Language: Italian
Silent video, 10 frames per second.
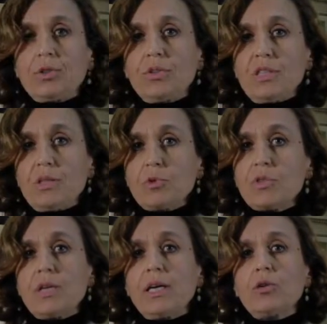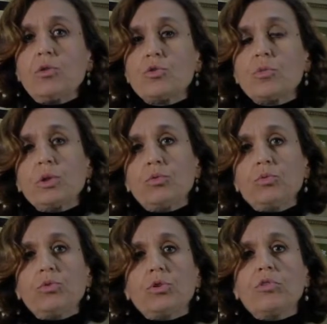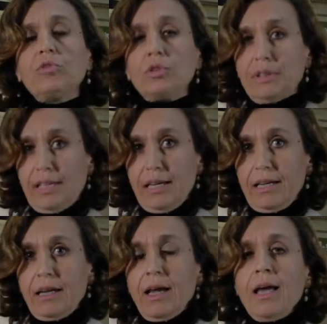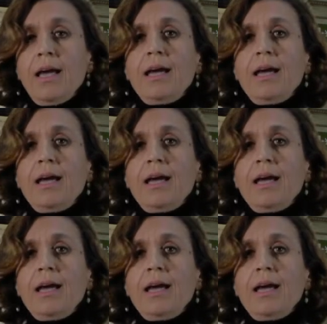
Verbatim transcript: XVIII secolo, soprattutto con Voltaire